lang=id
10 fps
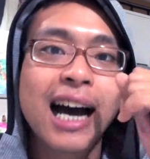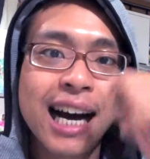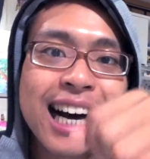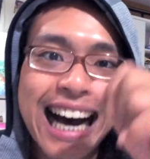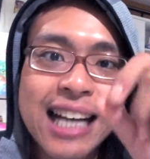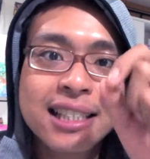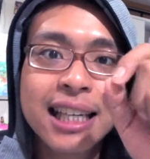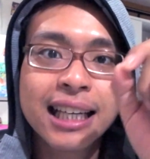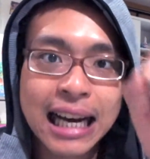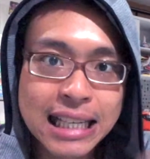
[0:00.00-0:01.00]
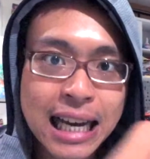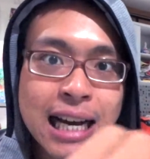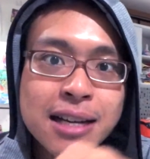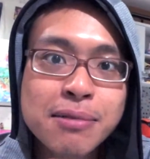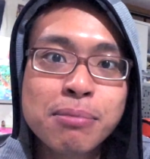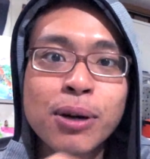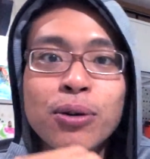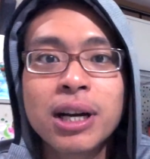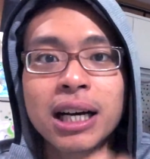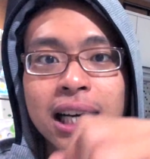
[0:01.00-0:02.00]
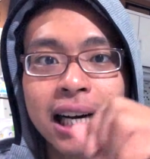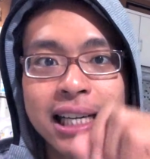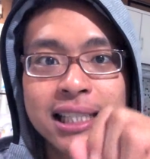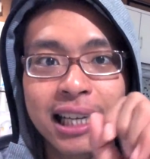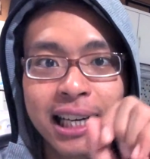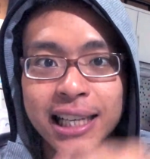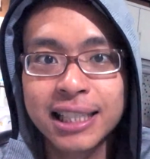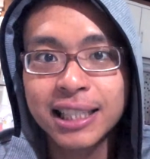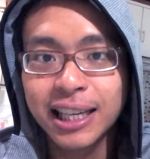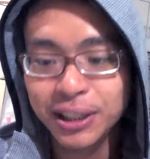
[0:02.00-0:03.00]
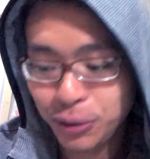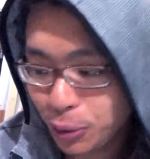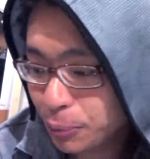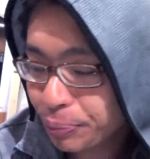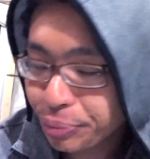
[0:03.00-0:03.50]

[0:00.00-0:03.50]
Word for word: keasikannya menggunakan lensa-lensa itu.